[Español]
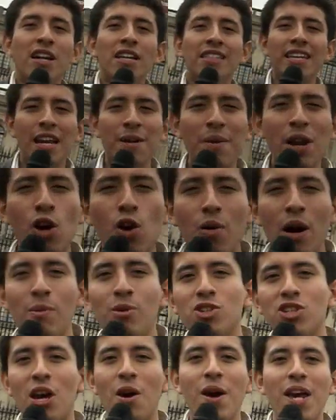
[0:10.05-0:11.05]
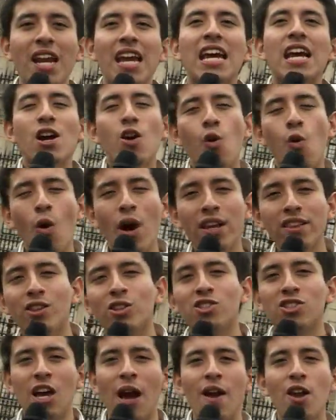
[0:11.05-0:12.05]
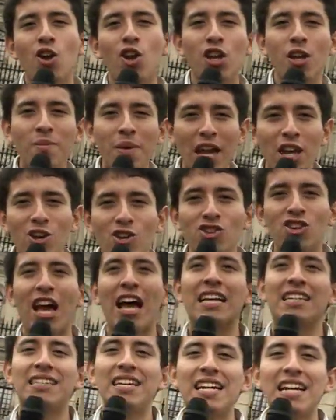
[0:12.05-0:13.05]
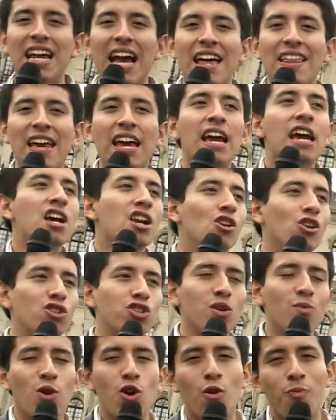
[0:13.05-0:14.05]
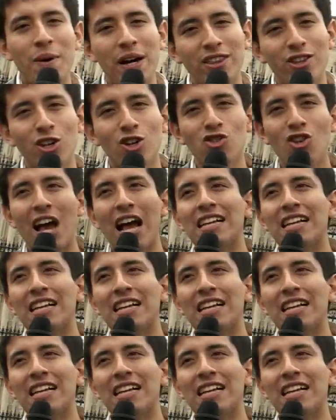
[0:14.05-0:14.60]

Sin embargo, vamos a ver cuánto saben los limeños acerca de los símbolos patrios,